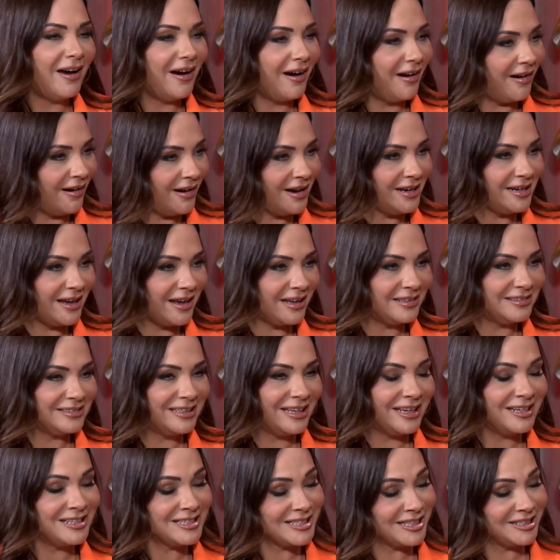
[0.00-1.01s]
Aynen.
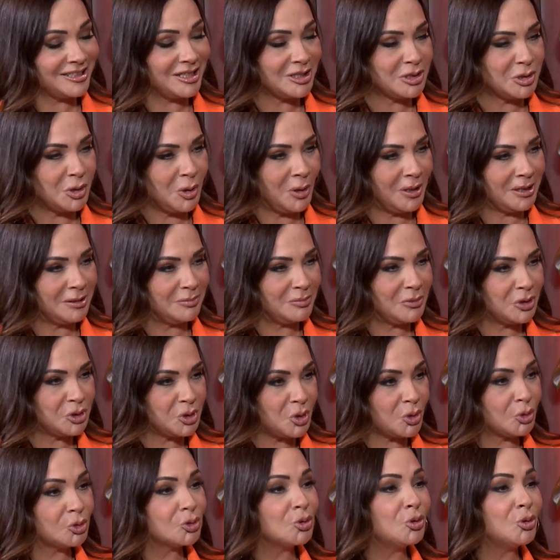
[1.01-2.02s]
Kendisine de söylediğimde
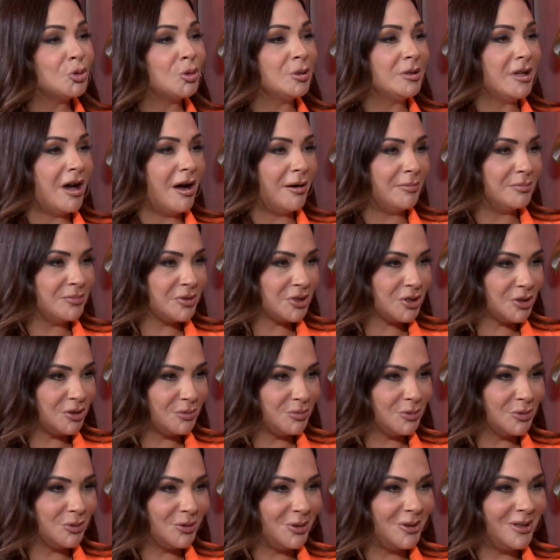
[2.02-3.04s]
çok
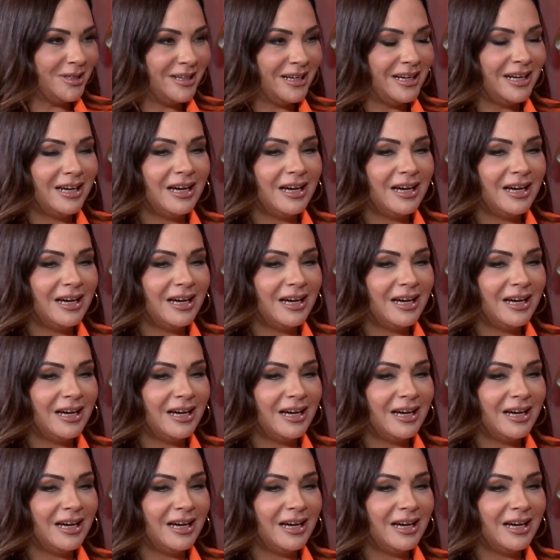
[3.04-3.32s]
duygulanmıştı bunu.